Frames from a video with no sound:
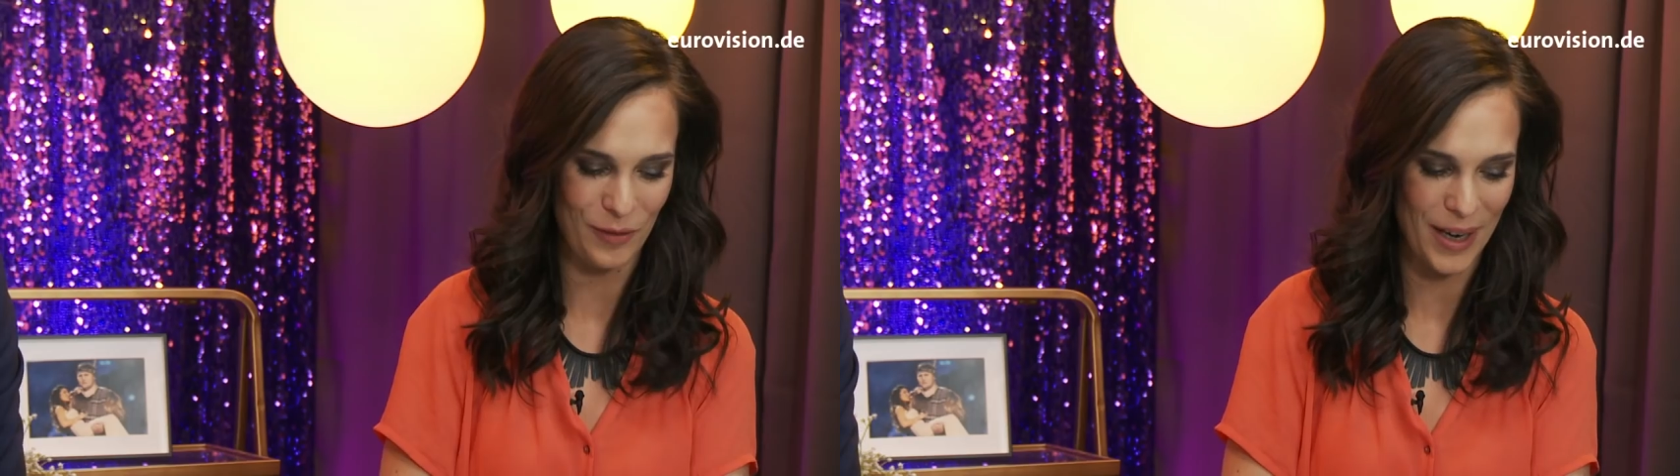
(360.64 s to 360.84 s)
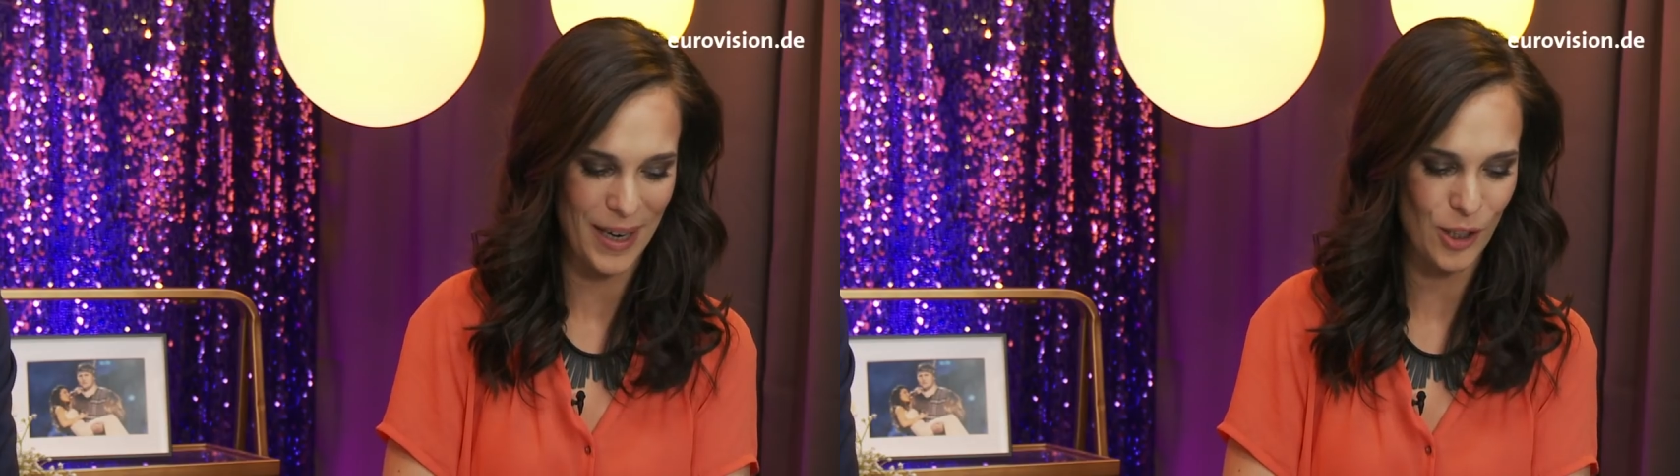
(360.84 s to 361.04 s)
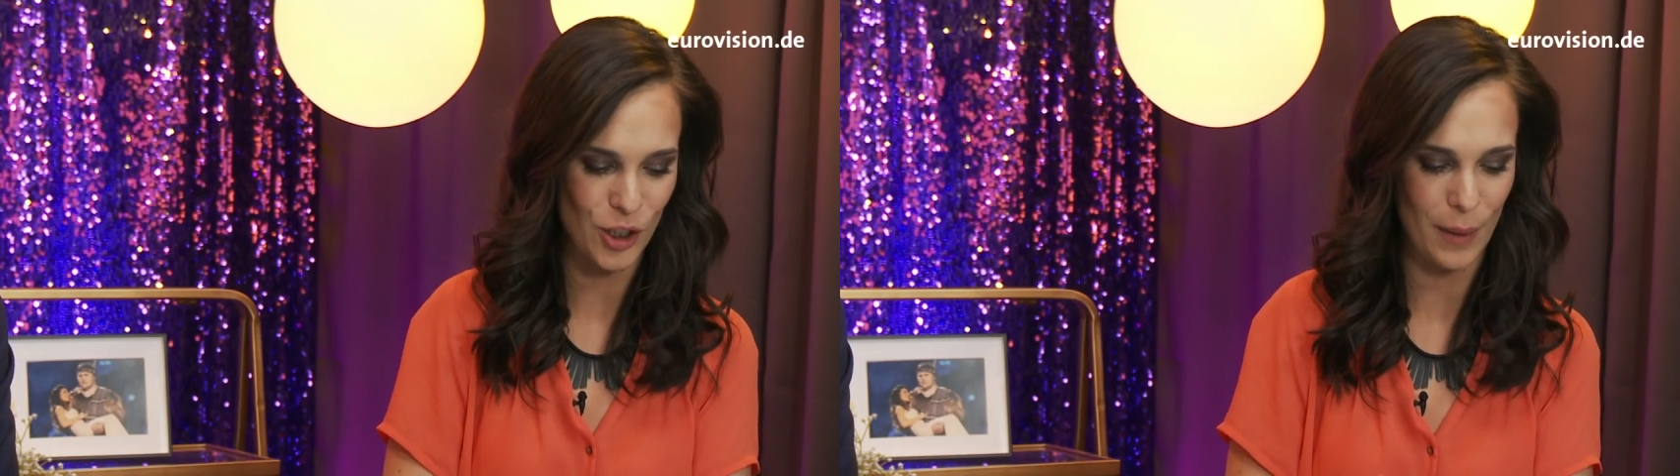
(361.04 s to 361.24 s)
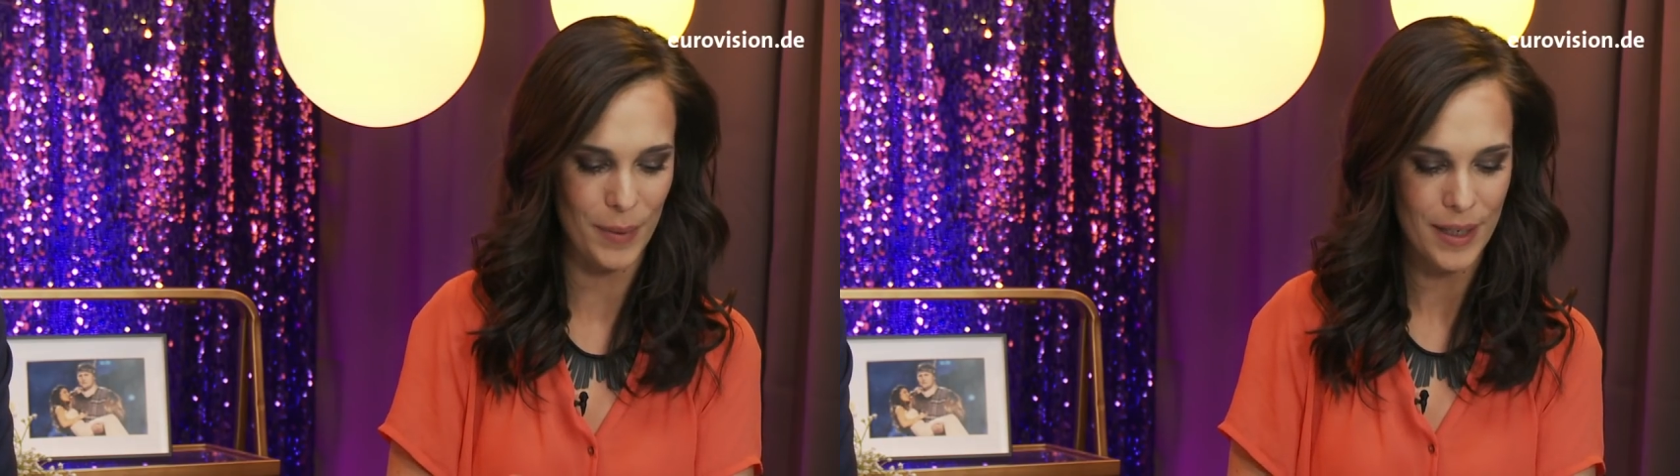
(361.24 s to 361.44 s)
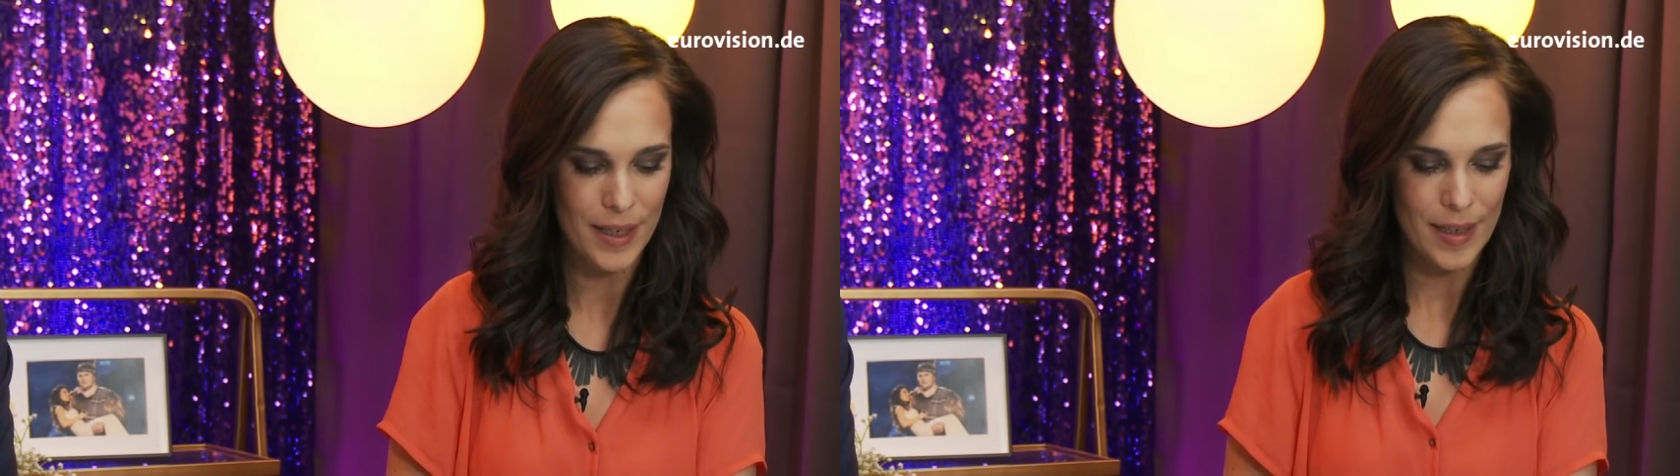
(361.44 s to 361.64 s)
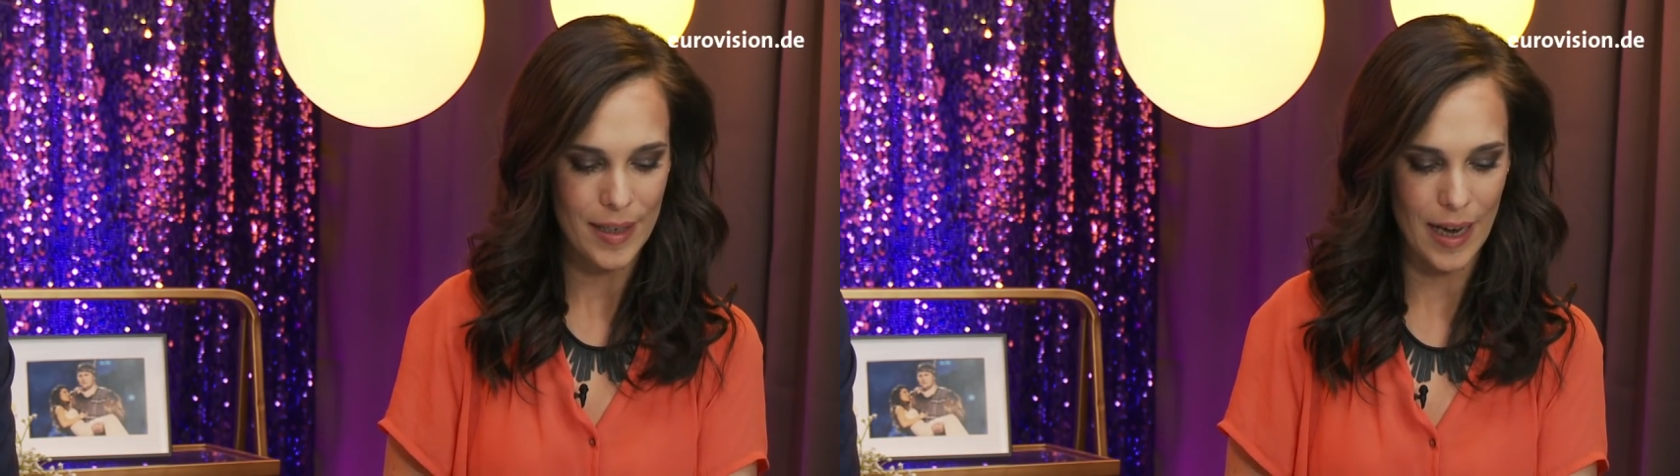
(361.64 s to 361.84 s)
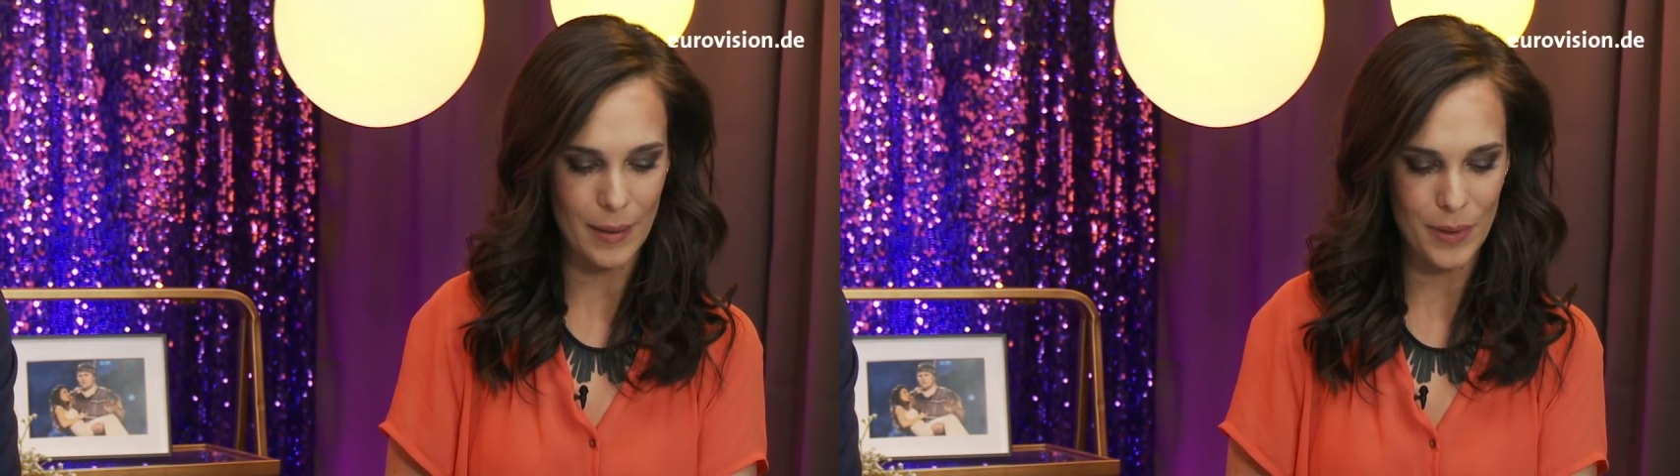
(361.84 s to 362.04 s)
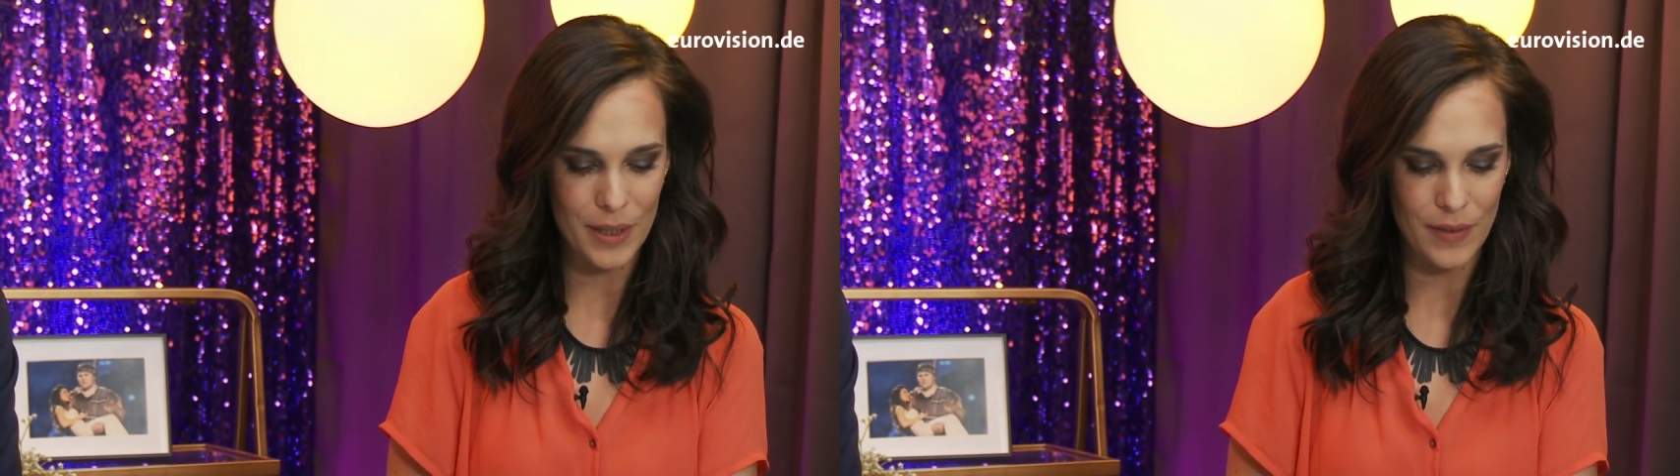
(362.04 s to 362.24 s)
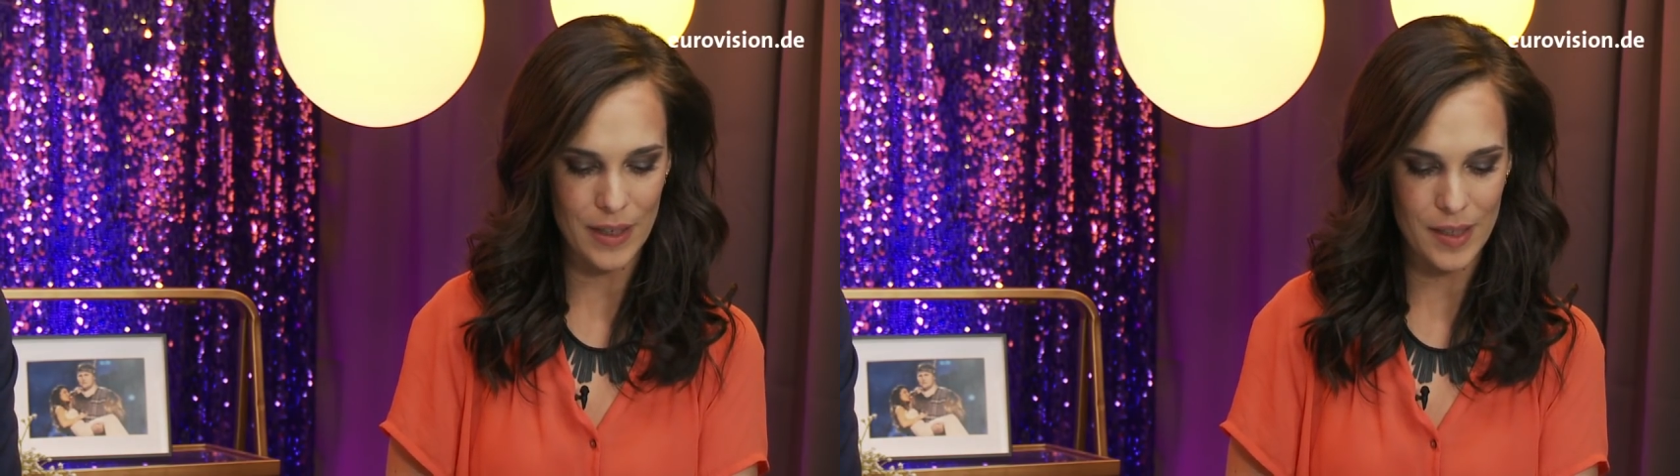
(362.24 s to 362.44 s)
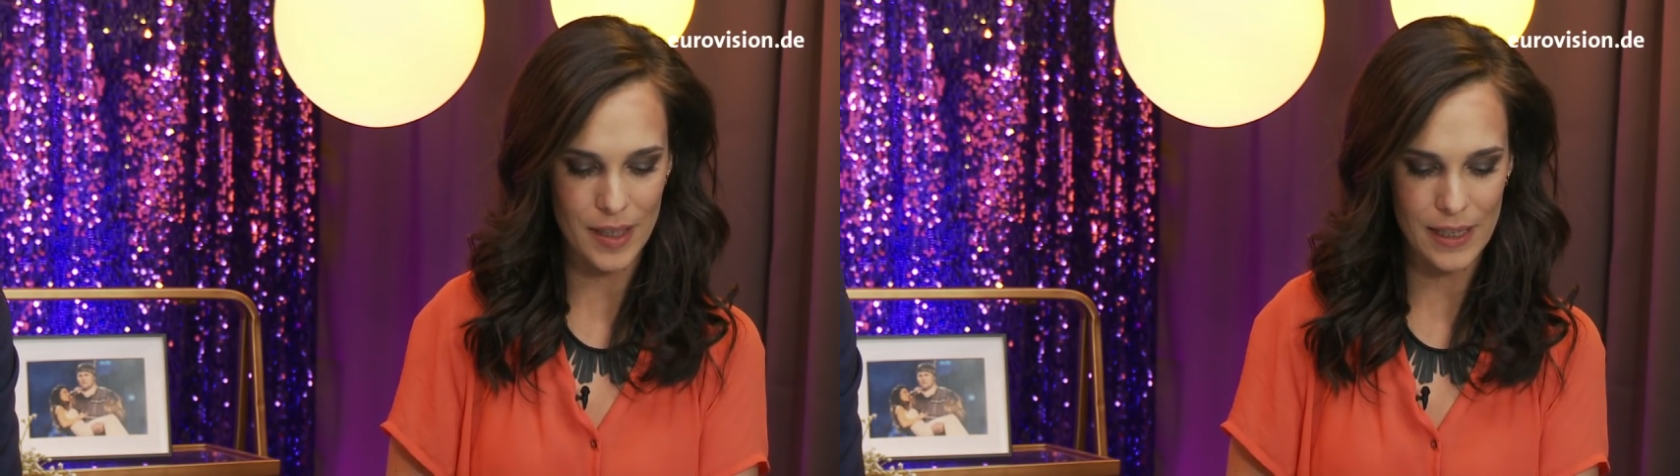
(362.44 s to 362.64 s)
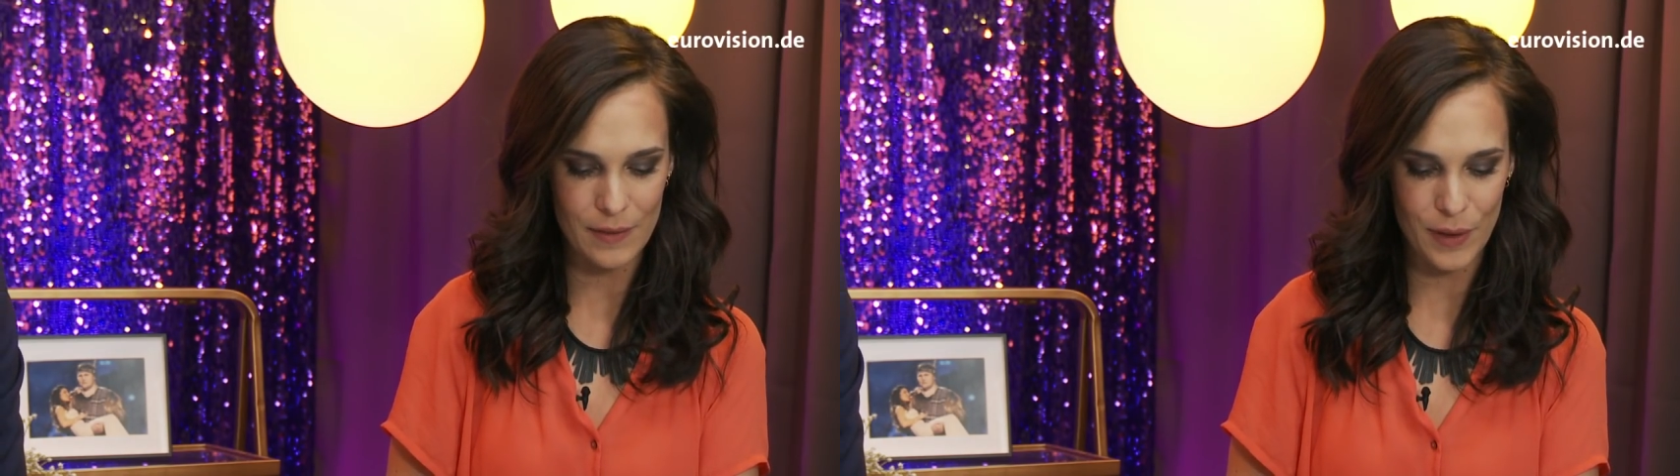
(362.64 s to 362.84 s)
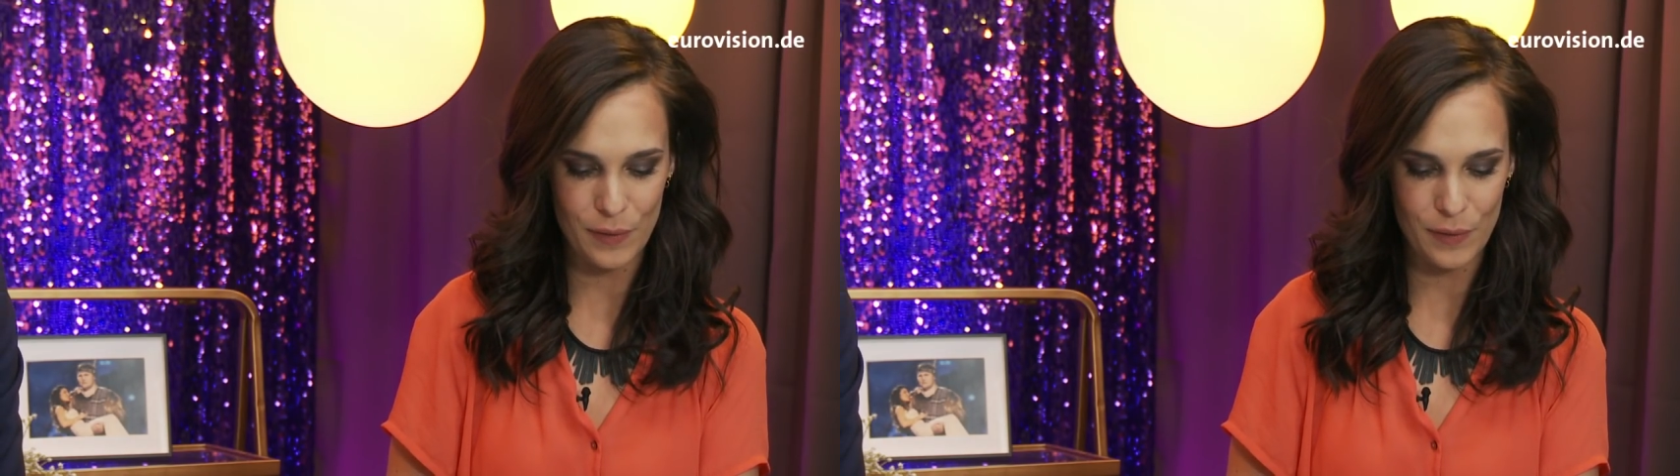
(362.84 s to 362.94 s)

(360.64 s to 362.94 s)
Fire schreibt, kann bitte wer zählen,